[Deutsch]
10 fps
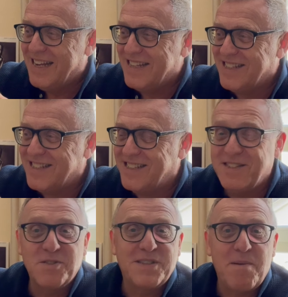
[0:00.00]
sitzen
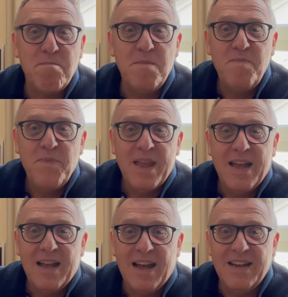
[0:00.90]
zusammen
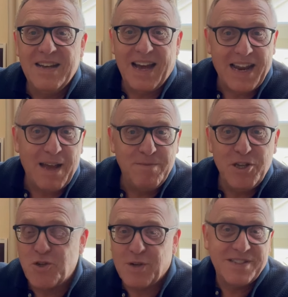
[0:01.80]
äh, an einem
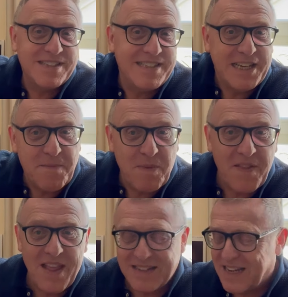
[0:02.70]
Tisch oder sitzen
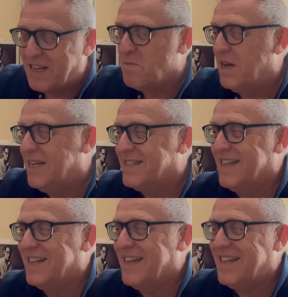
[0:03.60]
nebeneinander, sage ich mal
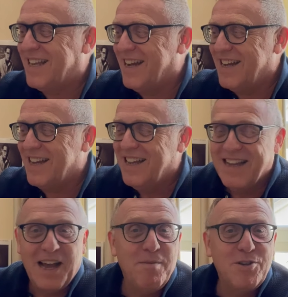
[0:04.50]
letztendlich. Da
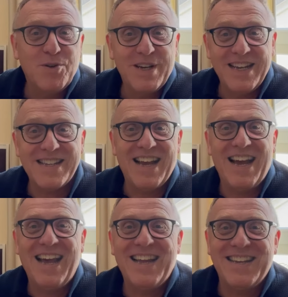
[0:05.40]
habe ich schon gedacht,
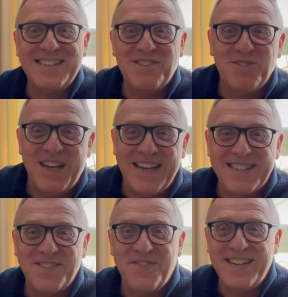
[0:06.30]
aha, das ist schon der
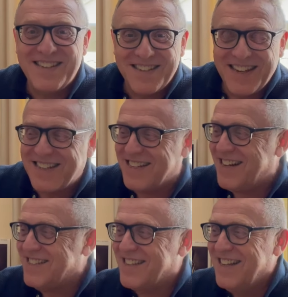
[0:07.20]
erste Wink des
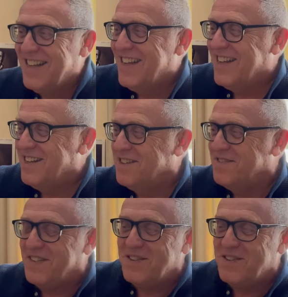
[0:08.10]
Schicksals. Äh, wenn